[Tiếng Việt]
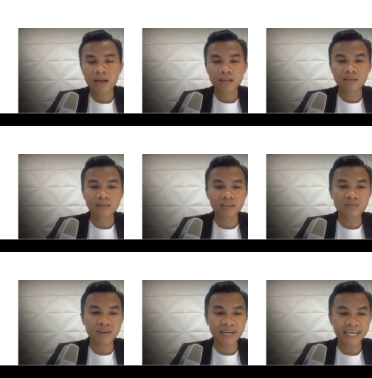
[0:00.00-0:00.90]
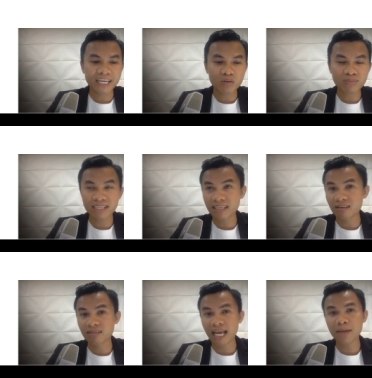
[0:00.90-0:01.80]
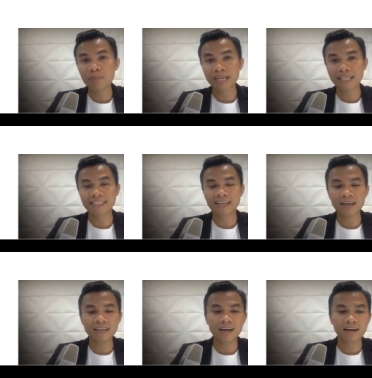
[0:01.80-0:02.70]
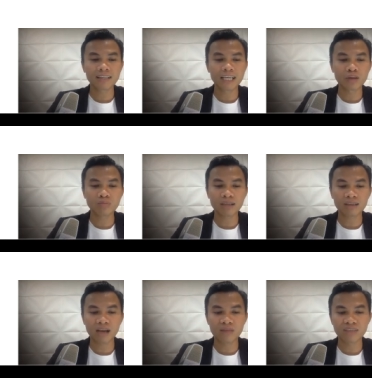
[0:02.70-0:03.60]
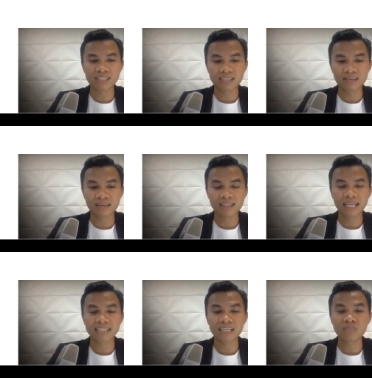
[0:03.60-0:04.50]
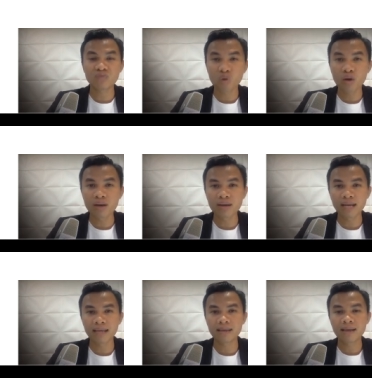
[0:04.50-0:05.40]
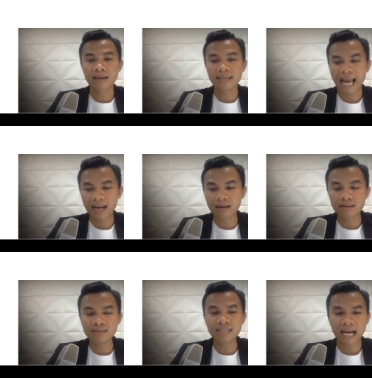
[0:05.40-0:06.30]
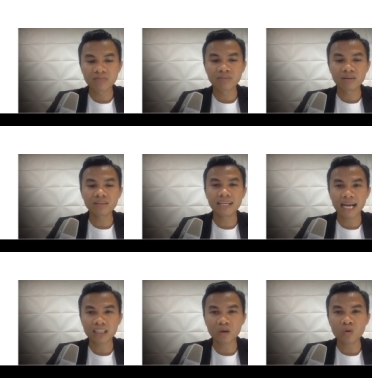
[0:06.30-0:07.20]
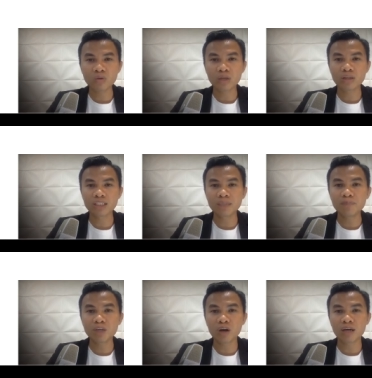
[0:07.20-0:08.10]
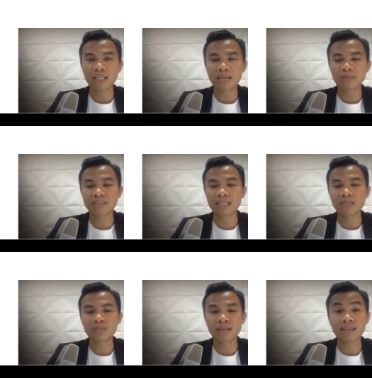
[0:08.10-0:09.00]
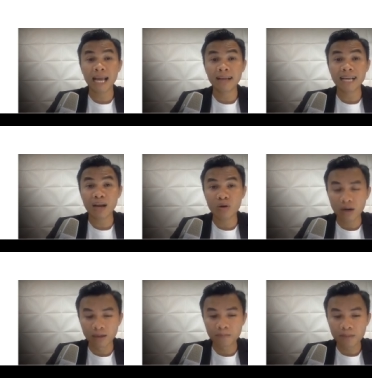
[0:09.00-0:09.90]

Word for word: Tương tự như vậy khi chúng ta xây dựng tháp tài sản cá nhân thì chúng ta cần phải xây dựng cái tài sản vô hình này càng lớn càng vững thì càng tốt. Điều đó sẽ giúp cho cái tháp tài sản chúng ta càng cao hơn.